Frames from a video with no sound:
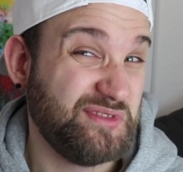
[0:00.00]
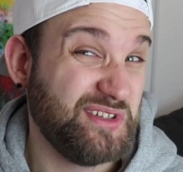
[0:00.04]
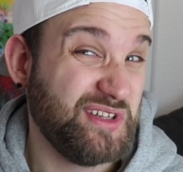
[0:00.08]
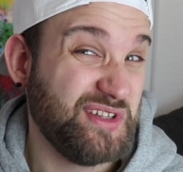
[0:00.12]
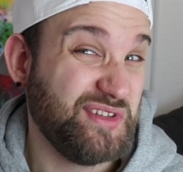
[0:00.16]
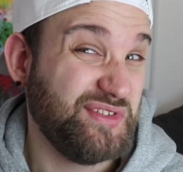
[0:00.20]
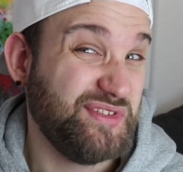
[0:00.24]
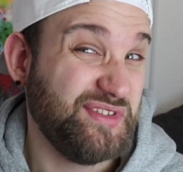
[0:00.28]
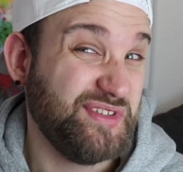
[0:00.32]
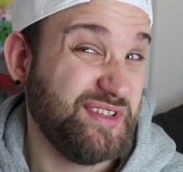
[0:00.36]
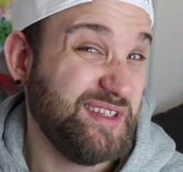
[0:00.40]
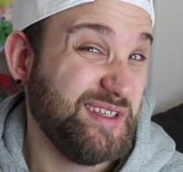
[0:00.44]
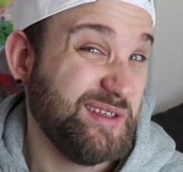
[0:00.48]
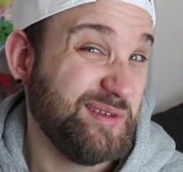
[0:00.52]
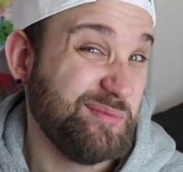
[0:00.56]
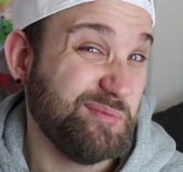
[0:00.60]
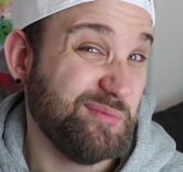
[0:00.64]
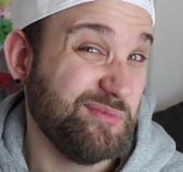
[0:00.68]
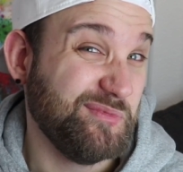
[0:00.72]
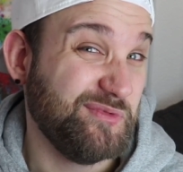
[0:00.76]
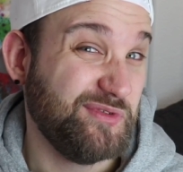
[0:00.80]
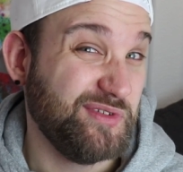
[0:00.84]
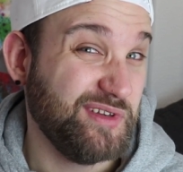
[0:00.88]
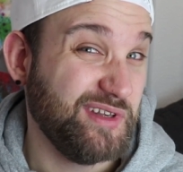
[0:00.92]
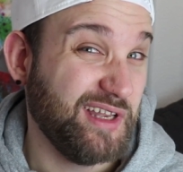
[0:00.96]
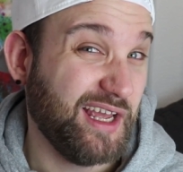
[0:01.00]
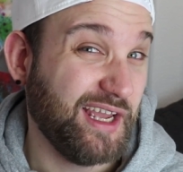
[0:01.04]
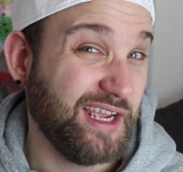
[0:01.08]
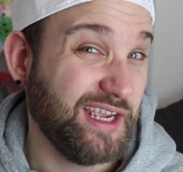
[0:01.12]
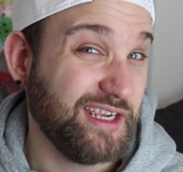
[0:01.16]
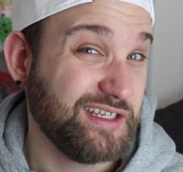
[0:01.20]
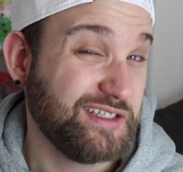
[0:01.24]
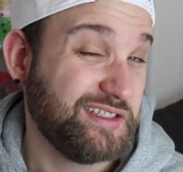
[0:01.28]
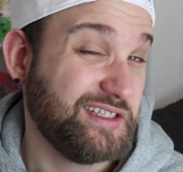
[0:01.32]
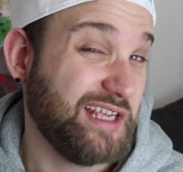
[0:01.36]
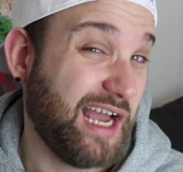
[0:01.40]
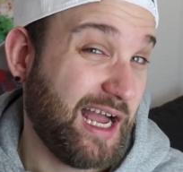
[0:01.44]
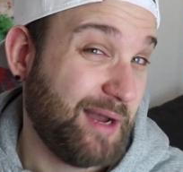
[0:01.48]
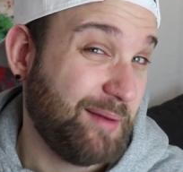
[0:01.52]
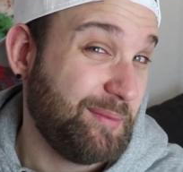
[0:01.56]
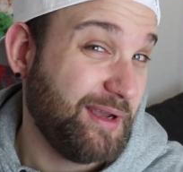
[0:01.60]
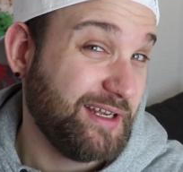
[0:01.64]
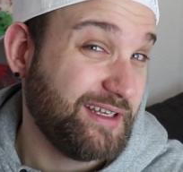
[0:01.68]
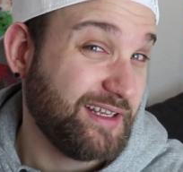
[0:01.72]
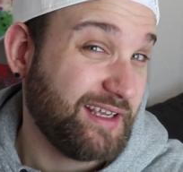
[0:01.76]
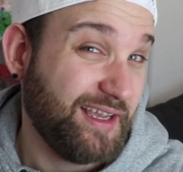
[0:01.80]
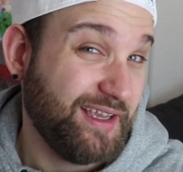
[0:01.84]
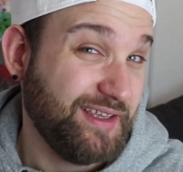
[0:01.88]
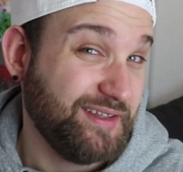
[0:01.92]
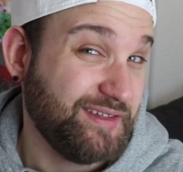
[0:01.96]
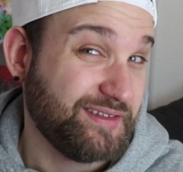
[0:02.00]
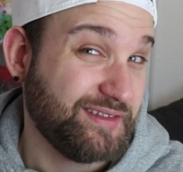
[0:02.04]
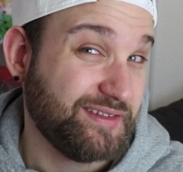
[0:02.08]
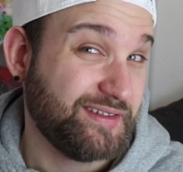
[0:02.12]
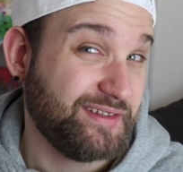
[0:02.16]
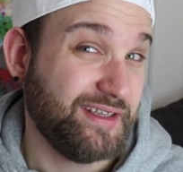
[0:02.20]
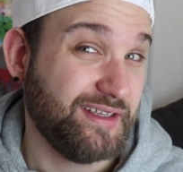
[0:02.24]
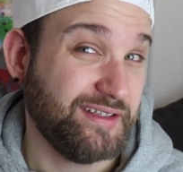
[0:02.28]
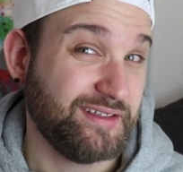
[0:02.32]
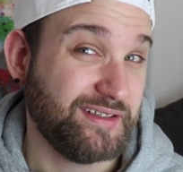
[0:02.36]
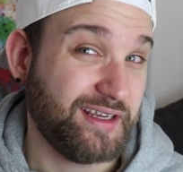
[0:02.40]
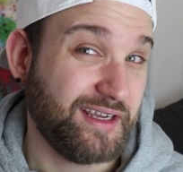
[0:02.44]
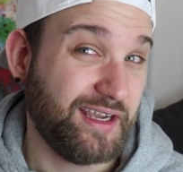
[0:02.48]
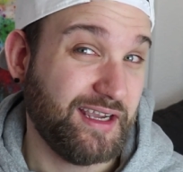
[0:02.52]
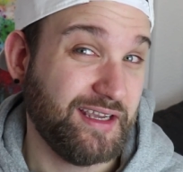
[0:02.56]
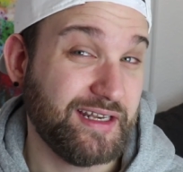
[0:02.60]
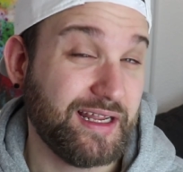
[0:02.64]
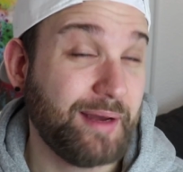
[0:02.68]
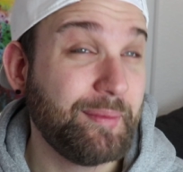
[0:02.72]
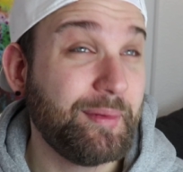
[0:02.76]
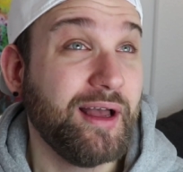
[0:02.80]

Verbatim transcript: eine 7 vielleicht. Die Arbeit reißt es halt rein.